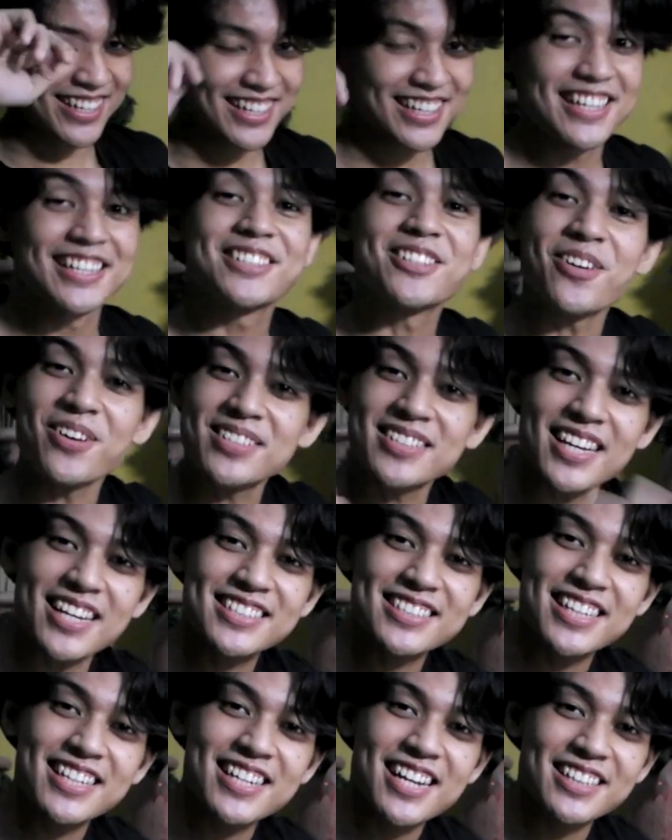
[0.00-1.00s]
So, isa
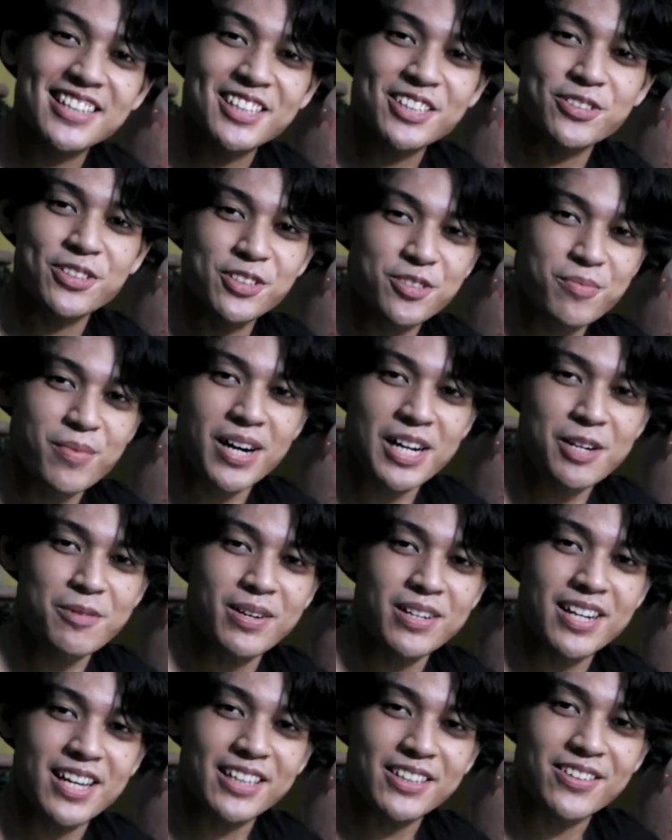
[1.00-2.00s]
isay natin kung anong mga laman
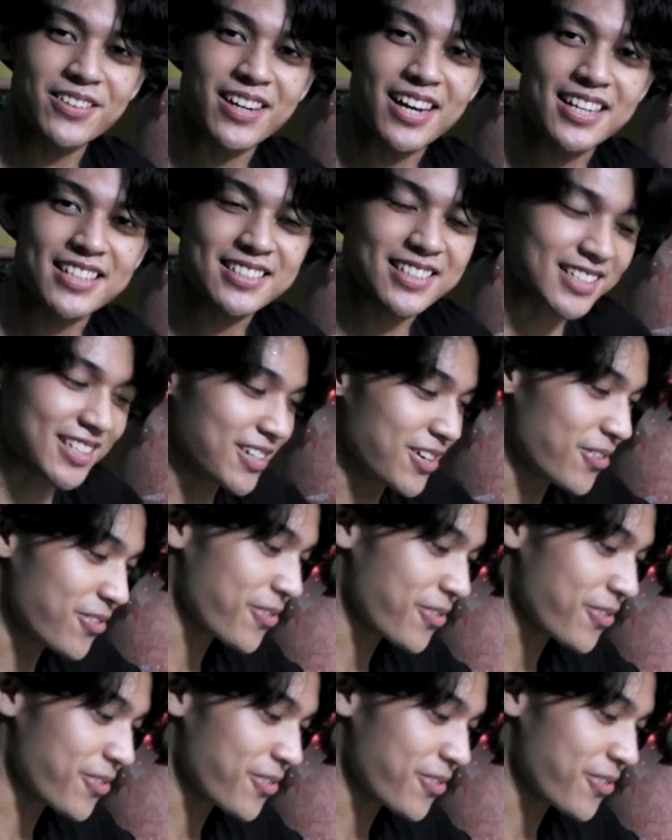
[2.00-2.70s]
nito, guys. Let's go.